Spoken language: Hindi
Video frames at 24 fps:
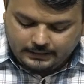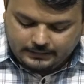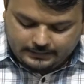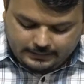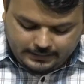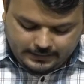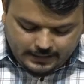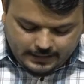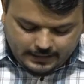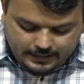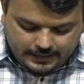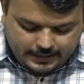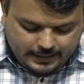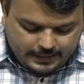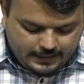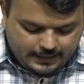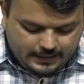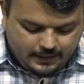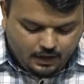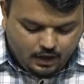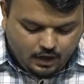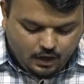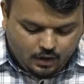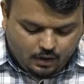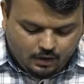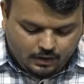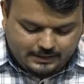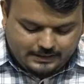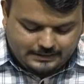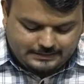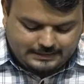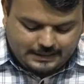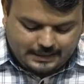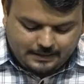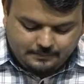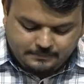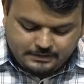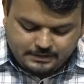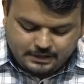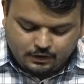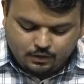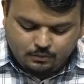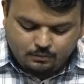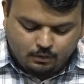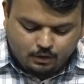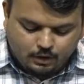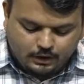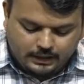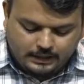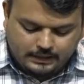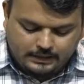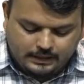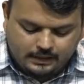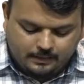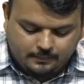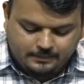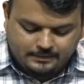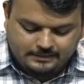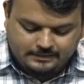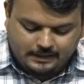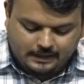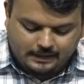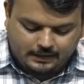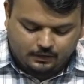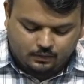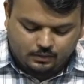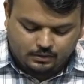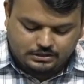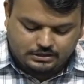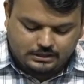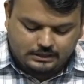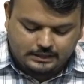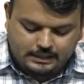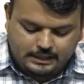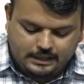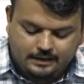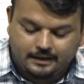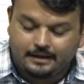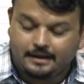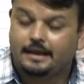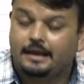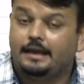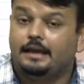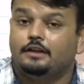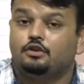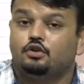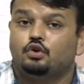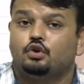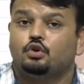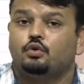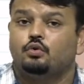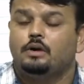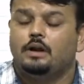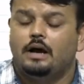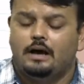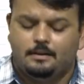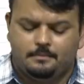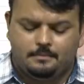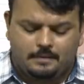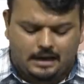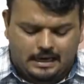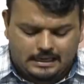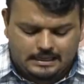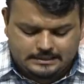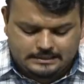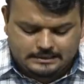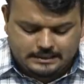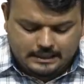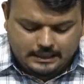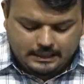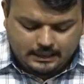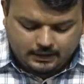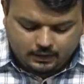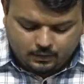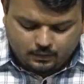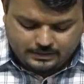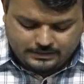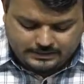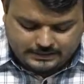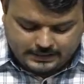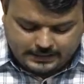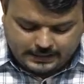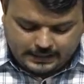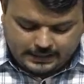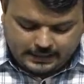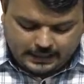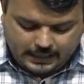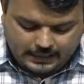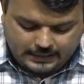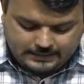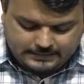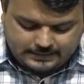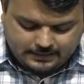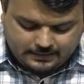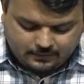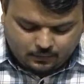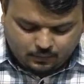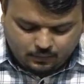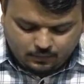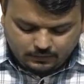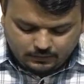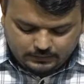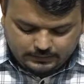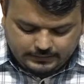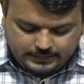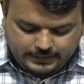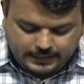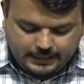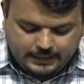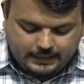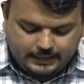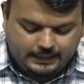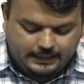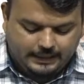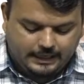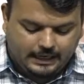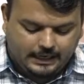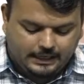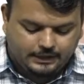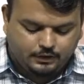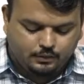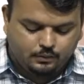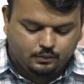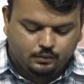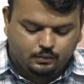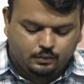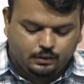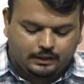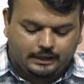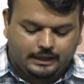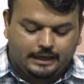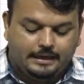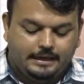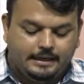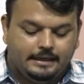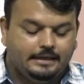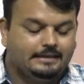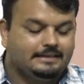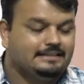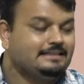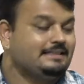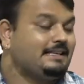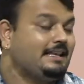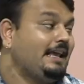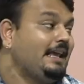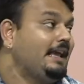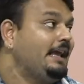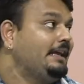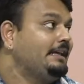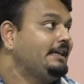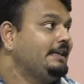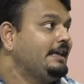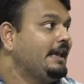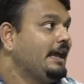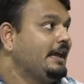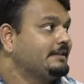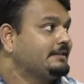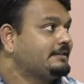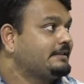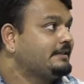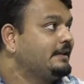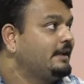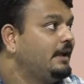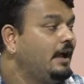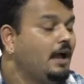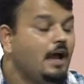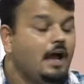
दिया गया है और इस एमसीक्यू बुक के अंदर में सारे क्वेश्चन दिए गए हैं तो क्यों ना हम आज क्वेश्चन एंड आंसर को देख ले आई यू रेडी से यस